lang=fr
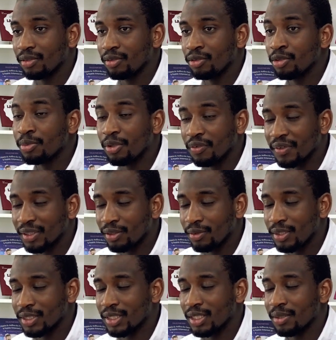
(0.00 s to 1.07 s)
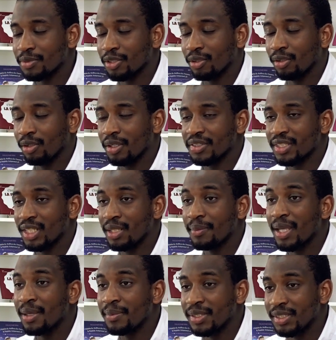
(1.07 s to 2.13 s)
le prophète de l'islam sallam
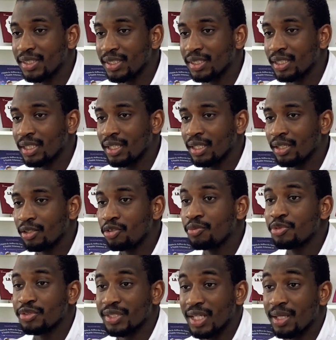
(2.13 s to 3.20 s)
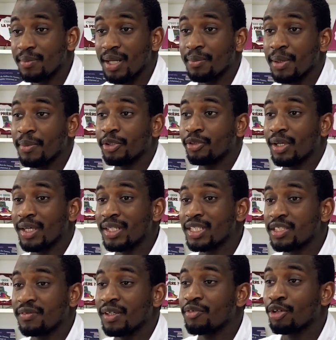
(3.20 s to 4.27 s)
à Médine, Mousselem, la maman de Anas,
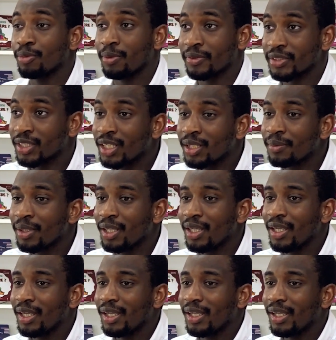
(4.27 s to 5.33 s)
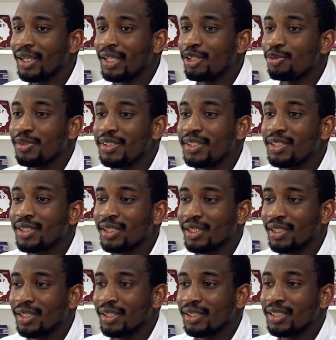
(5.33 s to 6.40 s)
vient voir le prophète sallam et lui dit
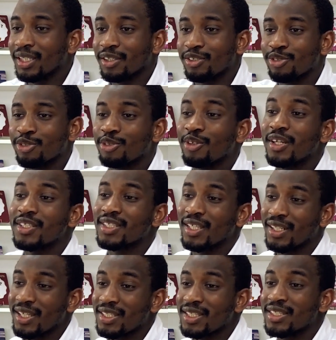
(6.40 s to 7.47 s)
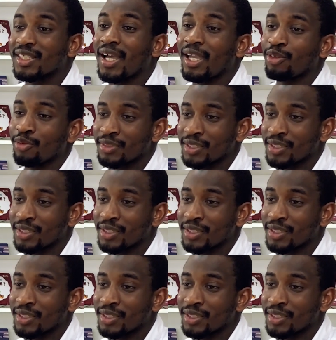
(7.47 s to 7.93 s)
Tiens, je te laisse Anas, il sera à ton